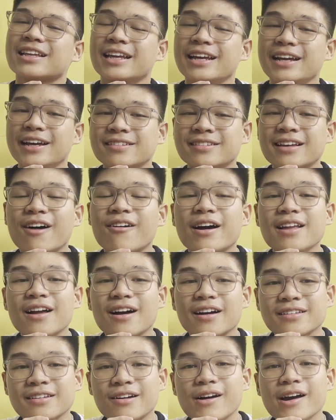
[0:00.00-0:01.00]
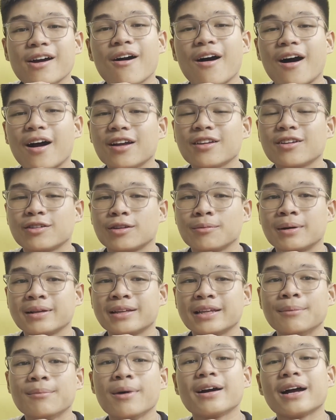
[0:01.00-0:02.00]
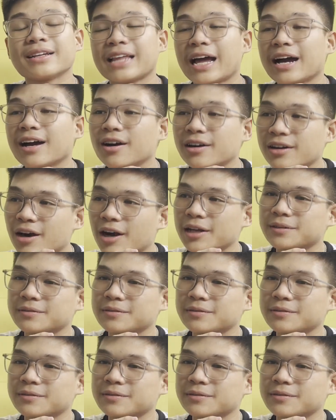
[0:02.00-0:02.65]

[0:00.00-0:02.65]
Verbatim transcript: Thì sau cái câu hỏi đó thì tụi mình đã bớt căng thẳng hơn rồi,